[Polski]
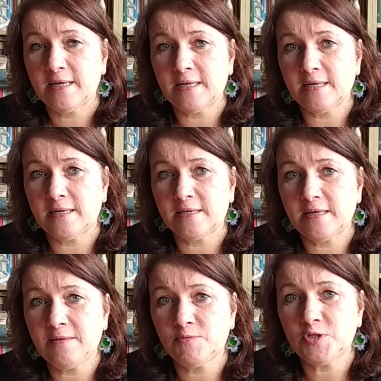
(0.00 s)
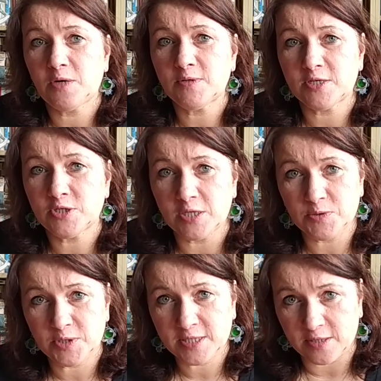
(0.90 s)
e, i musiało
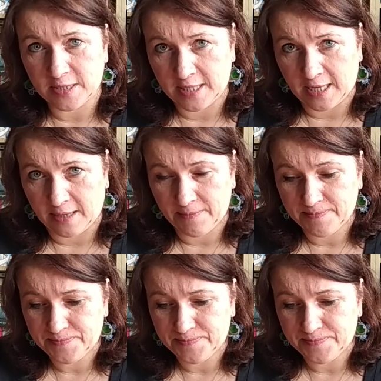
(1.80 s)
zaczynać wszystko od zera.